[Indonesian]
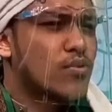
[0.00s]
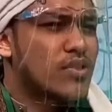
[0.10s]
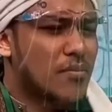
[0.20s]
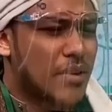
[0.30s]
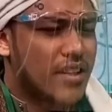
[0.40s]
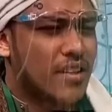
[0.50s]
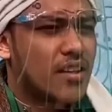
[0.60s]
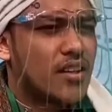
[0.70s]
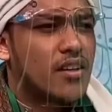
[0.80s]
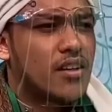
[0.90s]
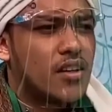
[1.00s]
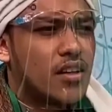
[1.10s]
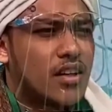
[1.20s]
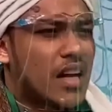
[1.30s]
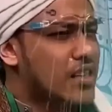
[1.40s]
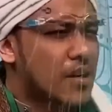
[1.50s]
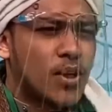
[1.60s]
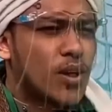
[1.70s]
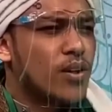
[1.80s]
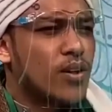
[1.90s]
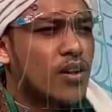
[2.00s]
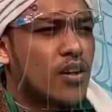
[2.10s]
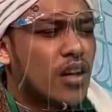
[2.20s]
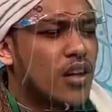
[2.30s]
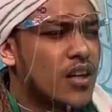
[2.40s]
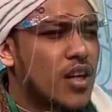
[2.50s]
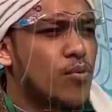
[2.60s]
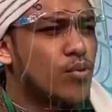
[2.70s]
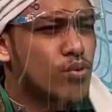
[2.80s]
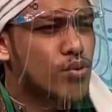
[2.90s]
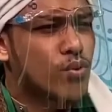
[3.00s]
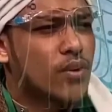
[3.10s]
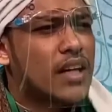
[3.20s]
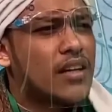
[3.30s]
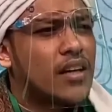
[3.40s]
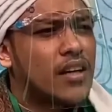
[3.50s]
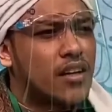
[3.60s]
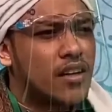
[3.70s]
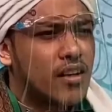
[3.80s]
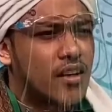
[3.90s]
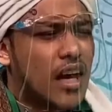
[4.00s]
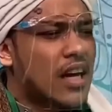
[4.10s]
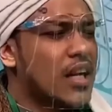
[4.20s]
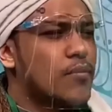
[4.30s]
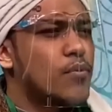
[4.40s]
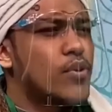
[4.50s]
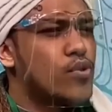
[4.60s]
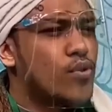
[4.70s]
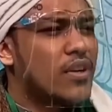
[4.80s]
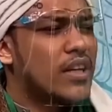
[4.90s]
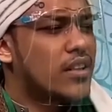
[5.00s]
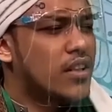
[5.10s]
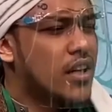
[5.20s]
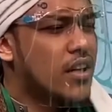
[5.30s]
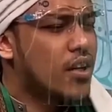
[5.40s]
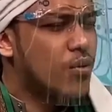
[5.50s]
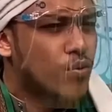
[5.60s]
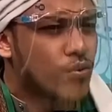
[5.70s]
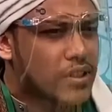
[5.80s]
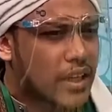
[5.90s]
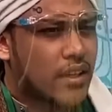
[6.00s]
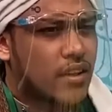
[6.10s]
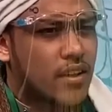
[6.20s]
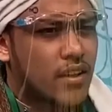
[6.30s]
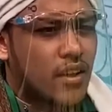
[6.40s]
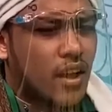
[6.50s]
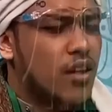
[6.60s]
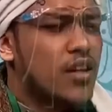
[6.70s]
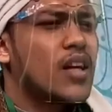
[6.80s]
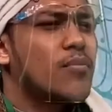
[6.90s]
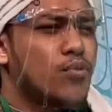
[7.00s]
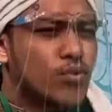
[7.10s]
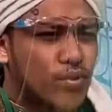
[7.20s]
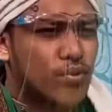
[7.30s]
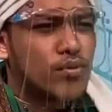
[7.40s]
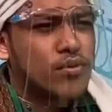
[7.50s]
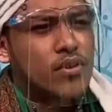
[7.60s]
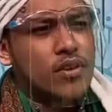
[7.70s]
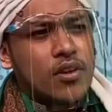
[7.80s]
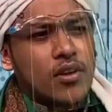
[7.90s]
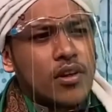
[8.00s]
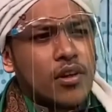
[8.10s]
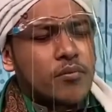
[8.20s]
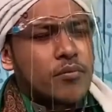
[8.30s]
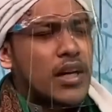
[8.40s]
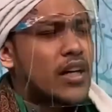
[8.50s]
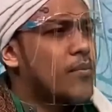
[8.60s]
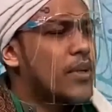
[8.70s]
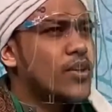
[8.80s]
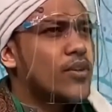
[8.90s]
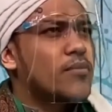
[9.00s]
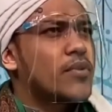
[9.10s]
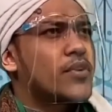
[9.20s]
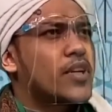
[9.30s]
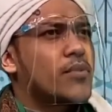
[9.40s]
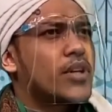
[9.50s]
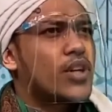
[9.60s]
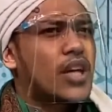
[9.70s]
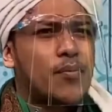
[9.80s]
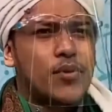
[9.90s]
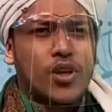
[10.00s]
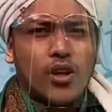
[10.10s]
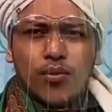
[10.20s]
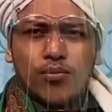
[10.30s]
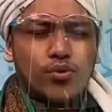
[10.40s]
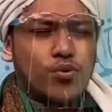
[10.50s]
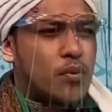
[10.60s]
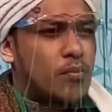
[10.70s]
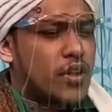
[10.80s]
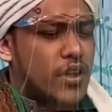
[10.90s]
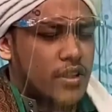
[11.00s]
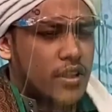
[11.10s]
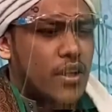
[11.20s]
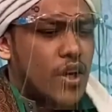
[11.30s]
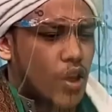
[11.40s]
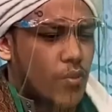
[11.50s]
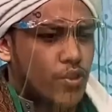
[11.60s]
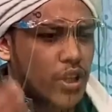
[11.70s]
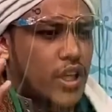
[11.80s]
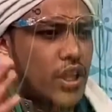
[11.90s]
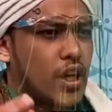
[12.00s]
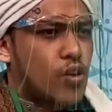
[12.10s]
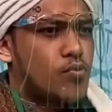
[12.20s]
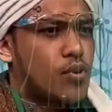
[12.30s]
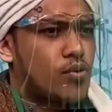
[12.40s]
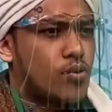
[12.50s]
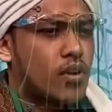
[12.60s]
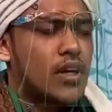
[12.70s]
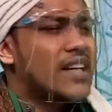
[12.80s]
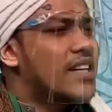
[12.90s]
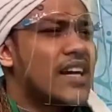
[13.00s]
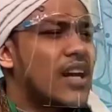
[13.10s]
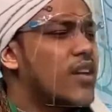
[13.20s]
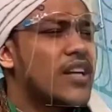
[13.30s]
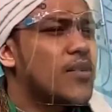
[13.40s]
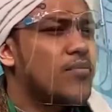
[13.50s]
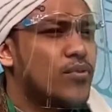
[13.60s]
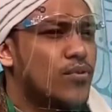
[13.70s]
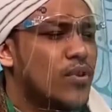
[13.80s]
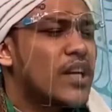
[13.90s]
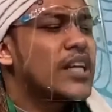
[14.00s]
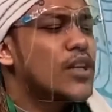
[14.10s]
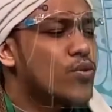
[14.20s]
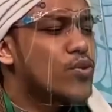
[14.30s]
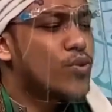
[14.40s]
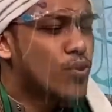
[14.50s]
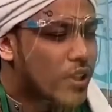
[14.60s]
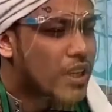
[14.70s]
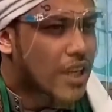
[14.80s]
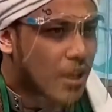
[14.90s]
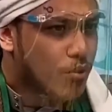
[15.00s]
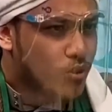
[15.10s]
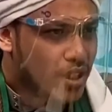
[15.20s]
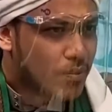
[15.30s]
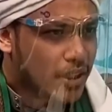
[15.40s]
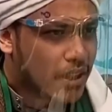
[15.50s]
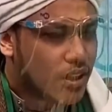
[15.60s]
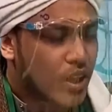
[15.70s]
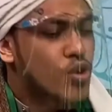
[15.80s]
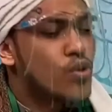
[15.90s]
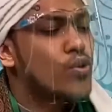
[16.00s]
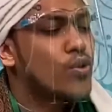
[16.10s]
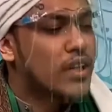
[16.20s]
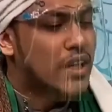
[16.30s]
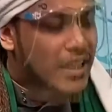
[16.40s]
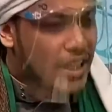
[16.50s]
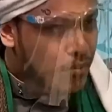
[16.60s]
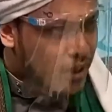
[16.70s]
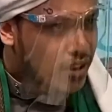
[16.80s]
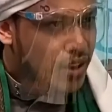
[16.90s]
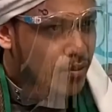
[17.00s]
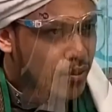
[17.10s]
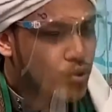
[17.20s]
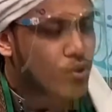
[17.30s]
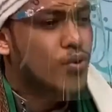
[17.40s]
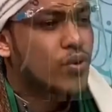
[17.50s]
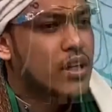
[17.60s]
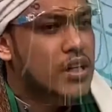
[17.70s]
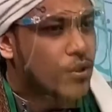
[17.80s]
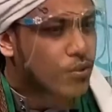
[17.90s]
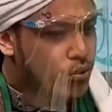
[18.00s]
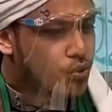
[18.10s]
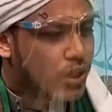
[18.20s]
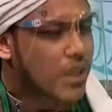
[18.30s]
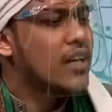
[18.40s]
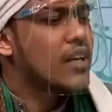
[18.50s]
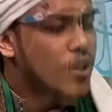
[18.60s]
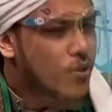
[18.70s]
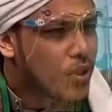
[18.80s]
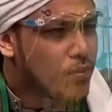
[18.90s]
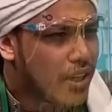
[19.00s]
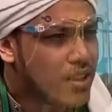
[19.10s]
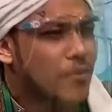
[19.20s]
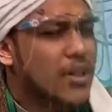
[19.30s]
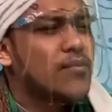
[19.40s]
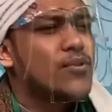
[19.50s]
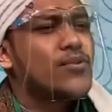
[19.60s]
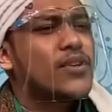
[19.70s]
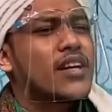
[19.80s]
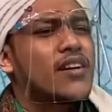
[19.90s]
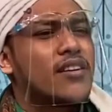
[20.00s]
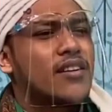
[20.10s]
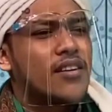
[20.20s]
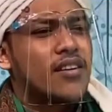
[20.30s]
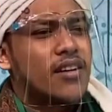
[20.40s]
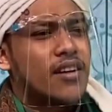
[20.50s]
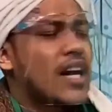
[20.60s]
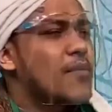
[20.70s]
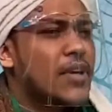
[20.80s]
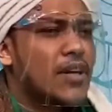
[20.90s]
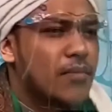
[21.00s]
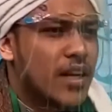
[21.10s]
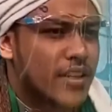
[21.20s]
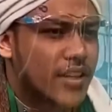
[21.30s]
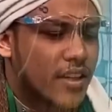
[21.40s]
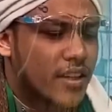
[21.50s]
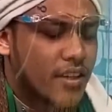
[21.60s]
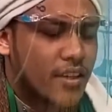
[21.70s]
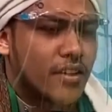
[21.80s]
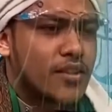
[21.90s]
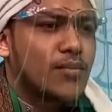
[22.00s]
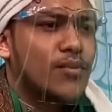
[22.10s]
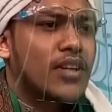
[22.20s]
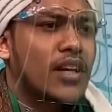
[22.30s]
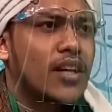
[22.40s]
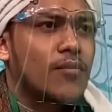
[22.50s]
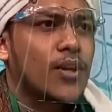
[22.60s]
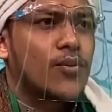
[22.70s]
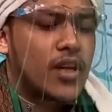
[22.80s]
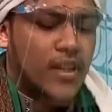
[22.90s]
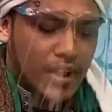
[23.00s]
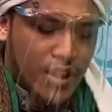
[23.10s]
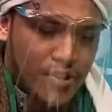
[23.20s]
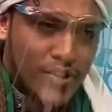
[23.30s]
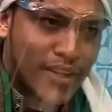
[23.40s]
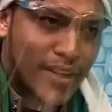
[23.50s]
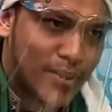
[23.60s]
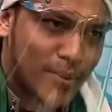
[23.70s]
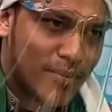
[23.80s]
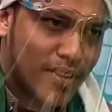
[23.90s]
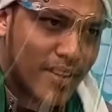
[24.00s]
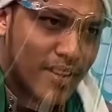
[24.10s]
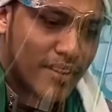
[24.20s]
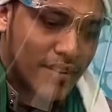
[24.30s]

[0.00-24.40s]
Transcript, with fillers: itu sama dia. Tidak sama Allah. Allah tidak butuh syukur Anda. Hmm. Anda mau bersyukur dan tidak, tidak ada urusan. Allah tidak butuh. Hmm. Banyak banyak orang berpikir begini, kenapa sih Allah butuh pemberiannya, kemudian kita harus bersyukur? Tidak, Allah tidak butuh. Itu syukur yang kamu ucapkan, hmm. syukur yang dalam hatimu, syukur yang engkau tunjukkan, hmm. itu kembali sama kamu juga. Iya, iya, iya. Apa kembalinya? Hmm. Disebutkan dalam Al-Quran, La in syakartum, la